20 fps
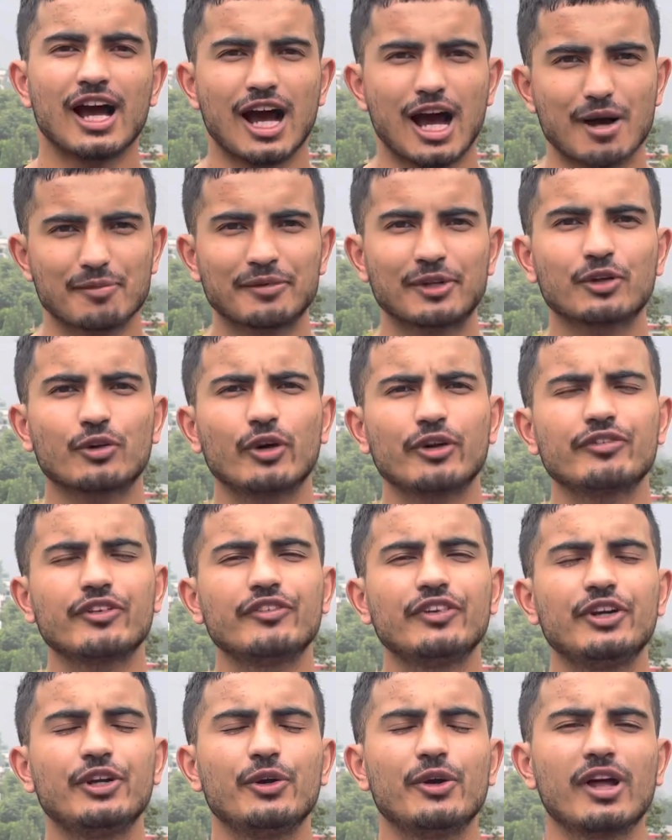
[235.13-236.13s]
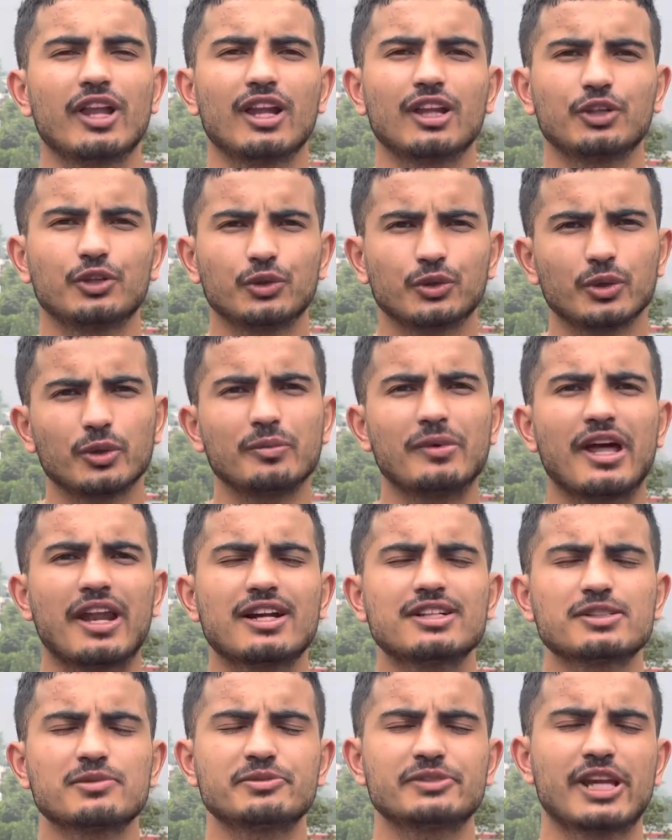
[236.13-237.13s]
आपने कोई भी वीडियो डाला तो यूट्यूब
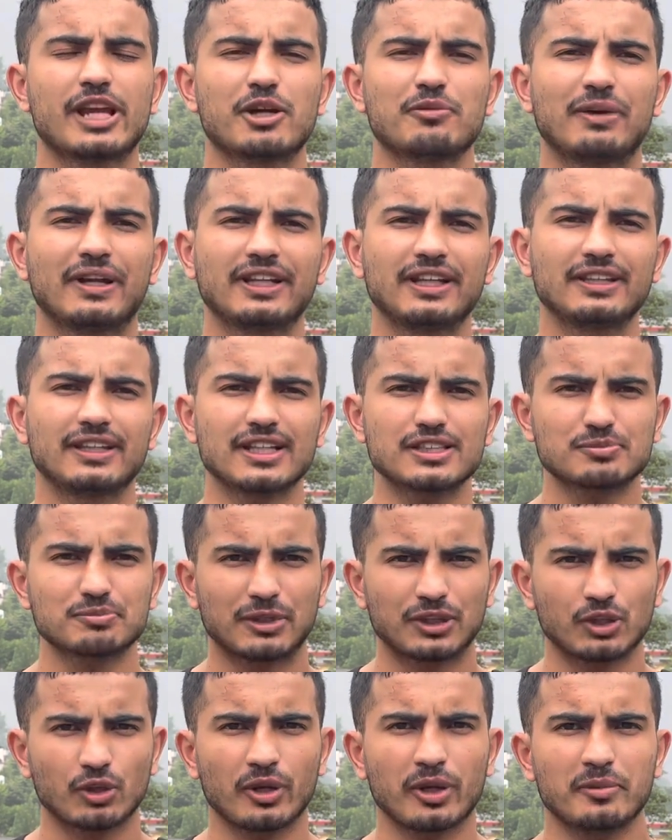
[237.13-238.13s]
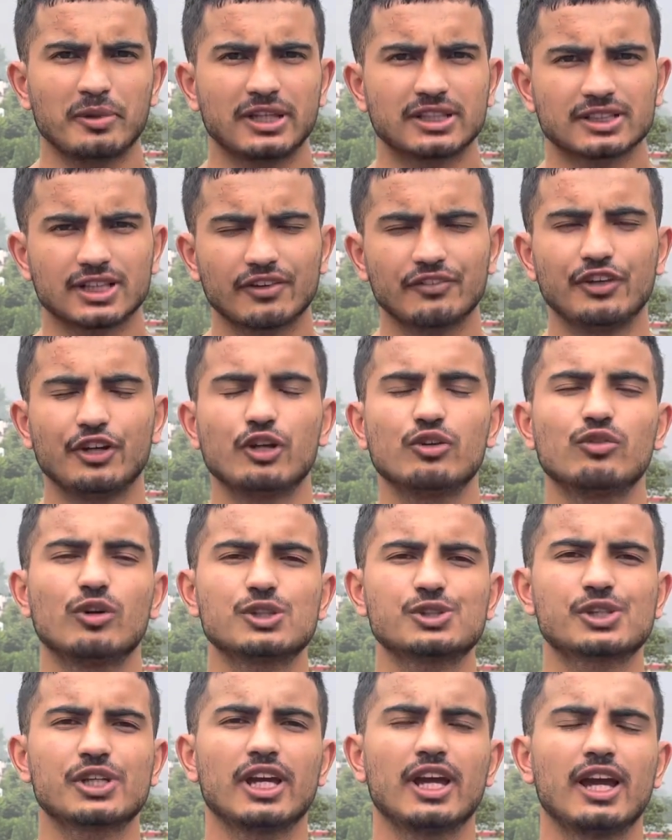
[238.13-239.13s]
डायरेक्ट समझ जाएगा भाई कि दस बंदा ने भी इसका वीडियो
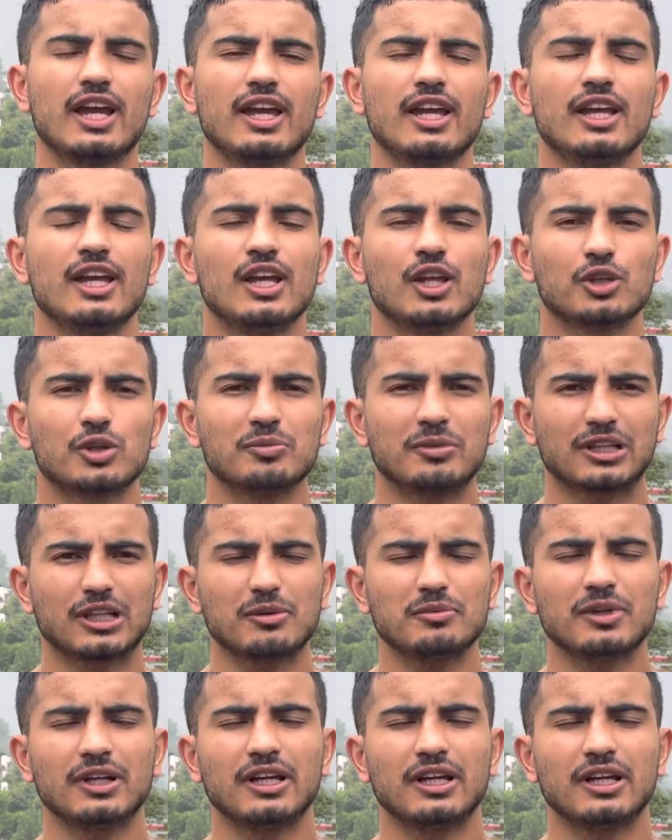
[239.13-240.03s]
वॉच किया है तो मतलब